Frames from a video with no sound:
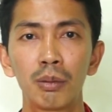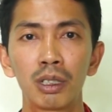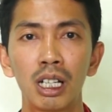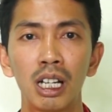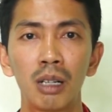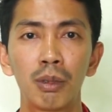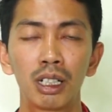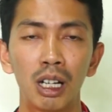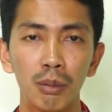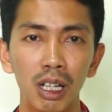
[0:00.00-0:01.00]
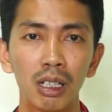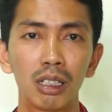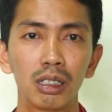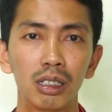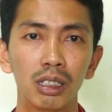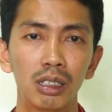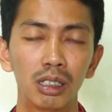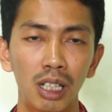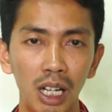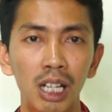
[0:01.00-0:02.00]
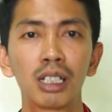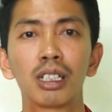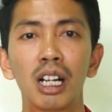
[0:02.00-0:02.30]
pesanan pertama serahkan ke